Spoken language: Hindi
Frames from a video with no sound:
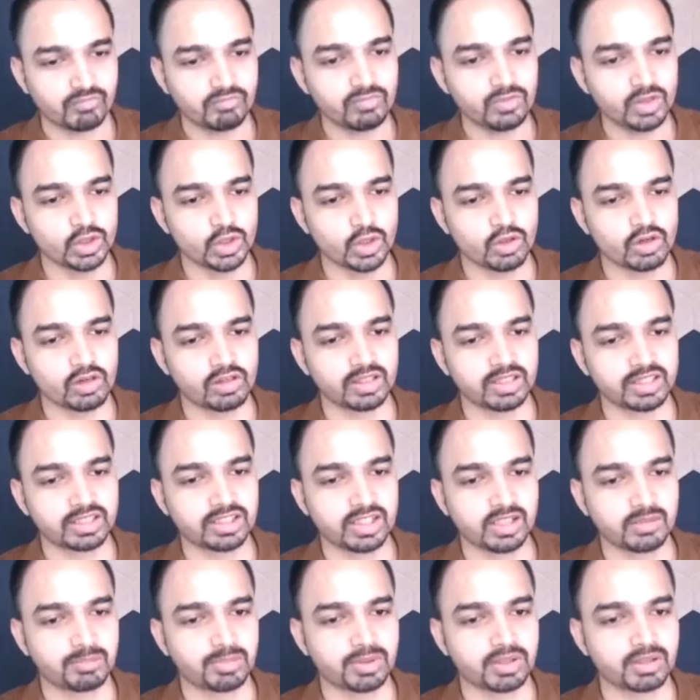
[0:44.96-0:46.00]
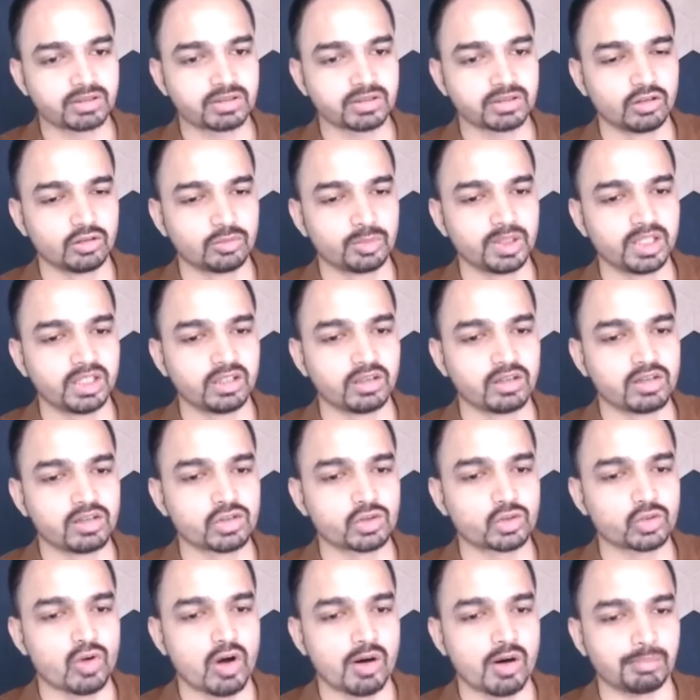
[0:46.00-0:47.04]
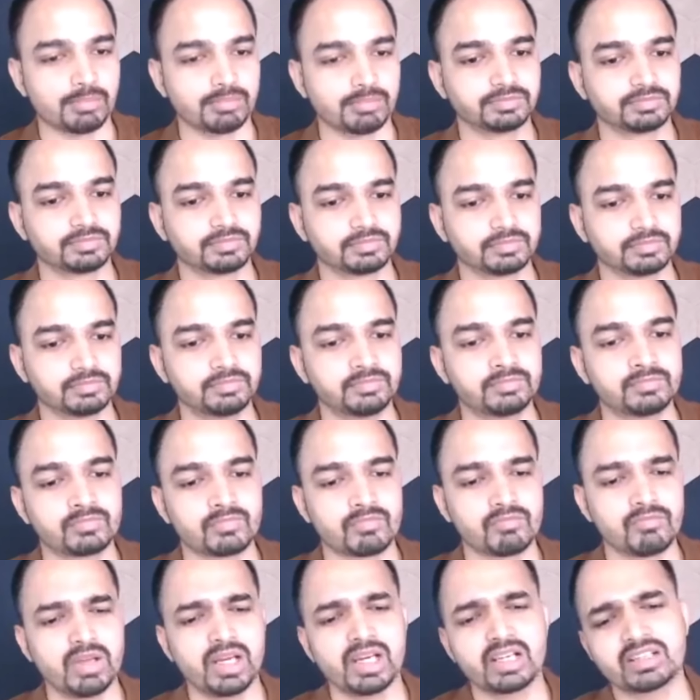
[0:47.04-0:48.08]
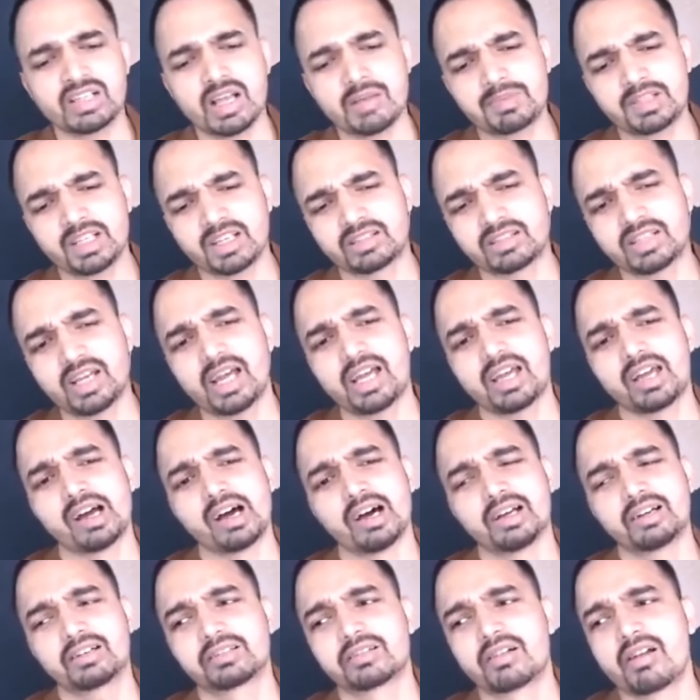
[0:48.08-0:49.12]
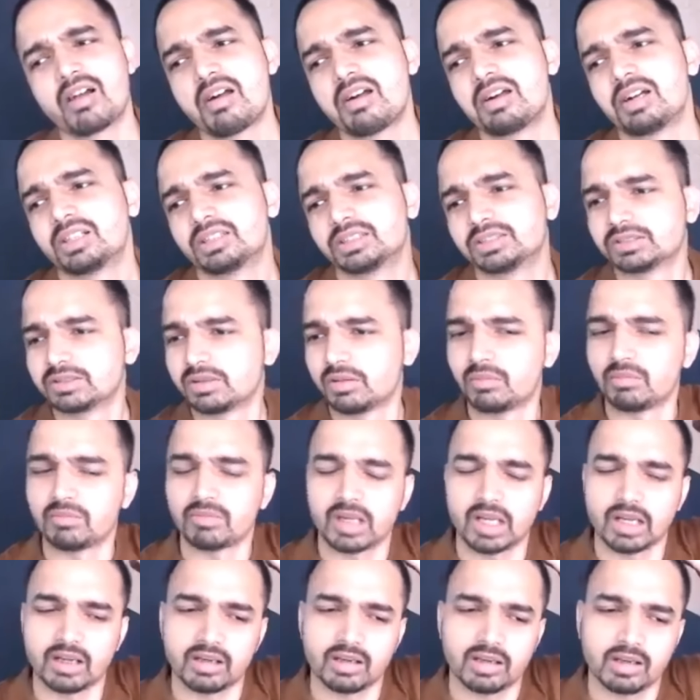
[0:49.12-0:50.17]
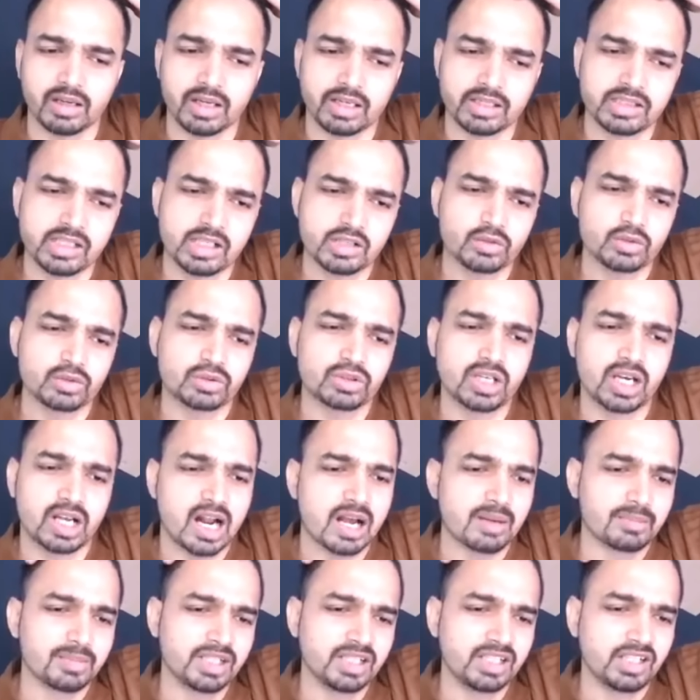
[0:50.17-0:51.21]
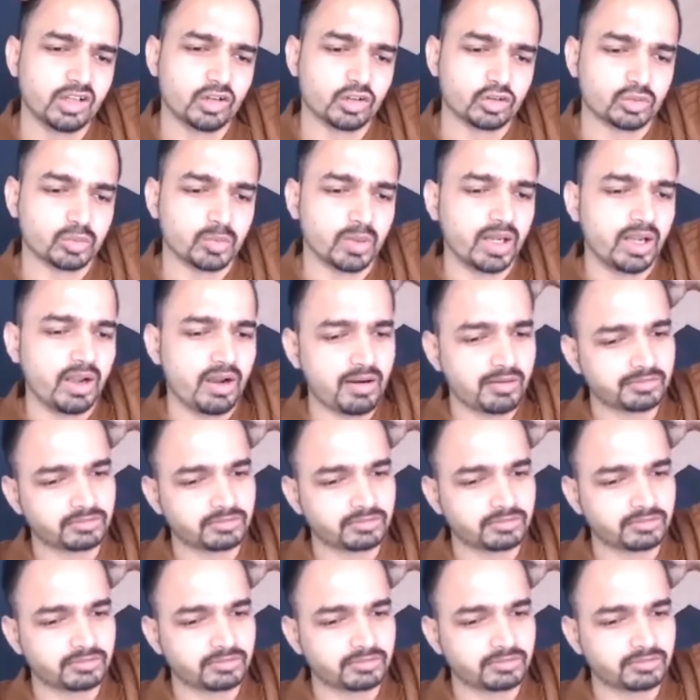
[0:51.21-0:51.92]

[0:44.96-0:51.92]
योर ऑनेस्ट एंड पर्सनल ओपिनियन ऑन स्वॉप मेरे हिसाब से अच्छा है यार ऐसा कुछ खराब ही नहीं है उसमें